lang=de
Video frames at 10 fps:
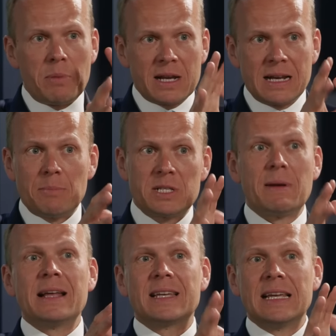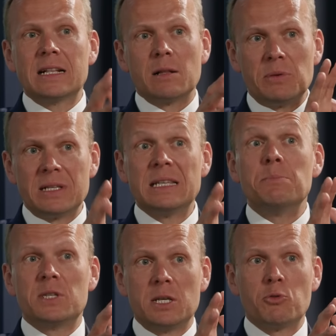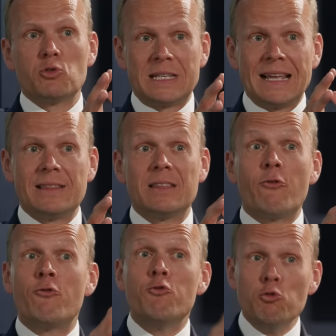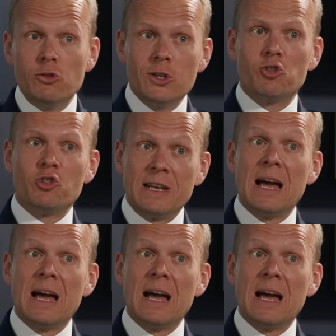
bei knapp zwei Drittel bis 70 Prozent der physischen